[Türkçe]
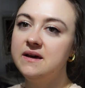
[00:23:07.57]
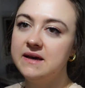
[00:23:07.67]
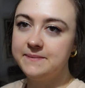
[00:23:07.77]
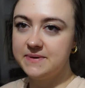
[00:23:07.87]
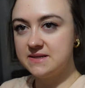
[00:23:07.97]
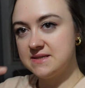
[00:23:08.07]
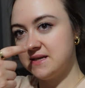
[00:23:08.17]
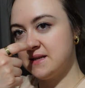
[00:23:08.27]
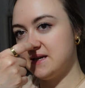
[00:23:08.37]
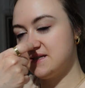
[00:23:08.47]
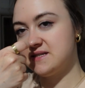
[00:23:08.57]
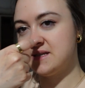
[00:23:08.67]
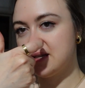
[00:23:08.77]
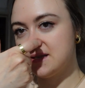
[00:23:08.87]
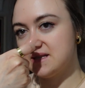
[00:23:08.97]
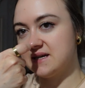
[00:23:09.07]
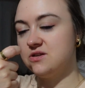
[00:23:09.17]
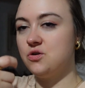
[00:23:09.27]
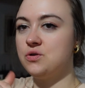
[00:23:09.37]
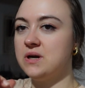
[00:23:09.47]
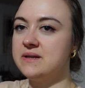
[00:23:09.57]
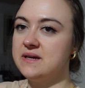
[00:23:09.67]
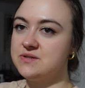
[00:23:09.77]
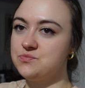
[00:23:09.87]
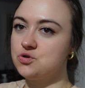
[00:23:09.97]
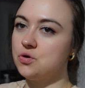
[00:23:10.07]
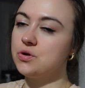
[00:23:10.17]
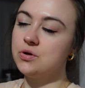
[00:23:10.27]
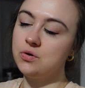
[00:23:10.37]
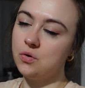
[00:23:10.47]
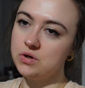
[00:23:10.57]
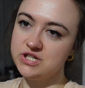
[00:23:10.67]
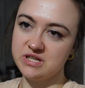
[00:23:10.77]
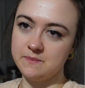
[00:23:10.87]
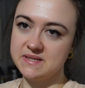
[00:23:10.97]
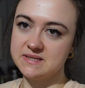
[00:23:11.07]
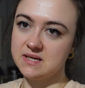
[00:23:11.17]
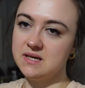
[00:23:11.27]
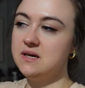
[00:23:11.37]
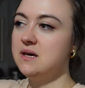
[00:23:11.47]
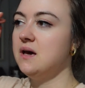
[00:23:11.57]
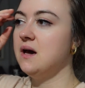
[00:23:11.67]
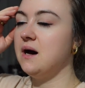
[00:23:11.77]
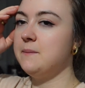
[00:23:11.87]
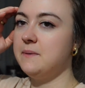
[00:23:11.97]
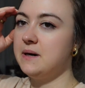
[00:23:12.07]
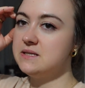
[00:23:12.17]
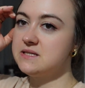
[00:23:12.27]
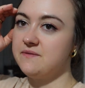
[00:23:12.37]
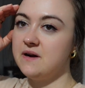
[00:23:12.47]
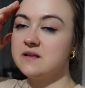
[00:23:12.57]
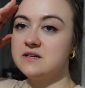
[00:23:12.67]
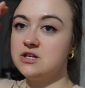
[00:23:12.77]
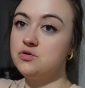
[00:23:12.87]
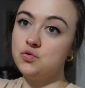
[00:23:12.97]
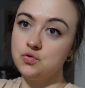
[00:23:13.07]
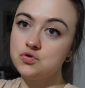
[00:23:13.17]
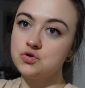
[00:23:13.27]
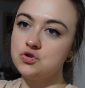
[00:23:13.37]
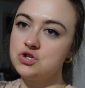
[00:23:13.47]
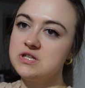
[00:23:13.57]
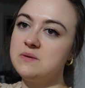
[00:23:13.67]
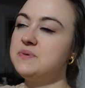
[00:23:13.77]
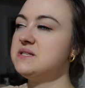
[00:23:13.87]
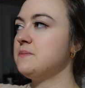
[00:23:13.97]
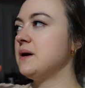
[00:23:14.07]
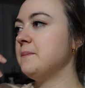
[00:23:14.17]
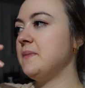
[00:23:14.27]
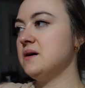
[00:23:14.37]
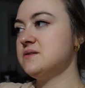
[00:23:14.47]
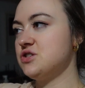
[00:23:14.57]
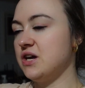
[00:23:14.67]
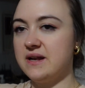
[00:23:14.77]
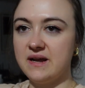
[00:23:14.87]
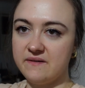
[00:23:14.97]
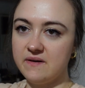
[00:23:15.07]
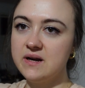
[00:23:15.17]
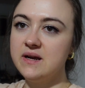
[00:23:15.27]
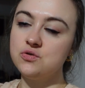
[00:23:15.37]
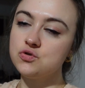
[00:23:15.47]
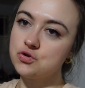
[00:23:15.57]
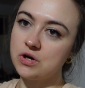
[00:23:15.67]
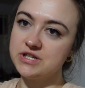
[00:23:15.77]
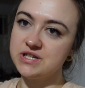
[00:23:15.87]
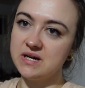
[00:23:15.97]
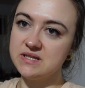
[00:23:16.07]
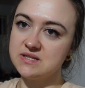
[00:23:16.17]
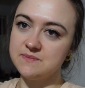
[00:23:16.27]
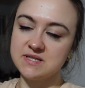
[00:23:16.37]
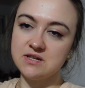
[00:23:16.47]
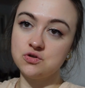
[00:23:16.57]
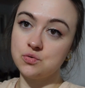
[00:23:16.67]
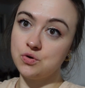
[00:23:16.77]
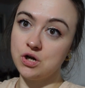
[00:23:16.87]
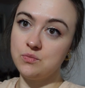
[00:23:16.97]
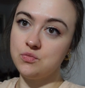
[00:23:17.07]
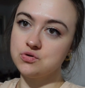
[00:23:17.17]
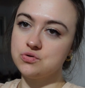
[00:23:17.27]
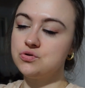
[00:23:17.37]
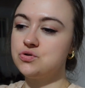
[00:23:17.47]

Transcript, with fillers: E, prizleri değiştirecektik zaten. Onlar değişmiş oldu. O işte de bitti. Ama maalesef arkadaşlar görüyorsunuz işte bitmeyen bazı şeyler var. İşte o su kaçağı için mesela çok moralim bozuldu.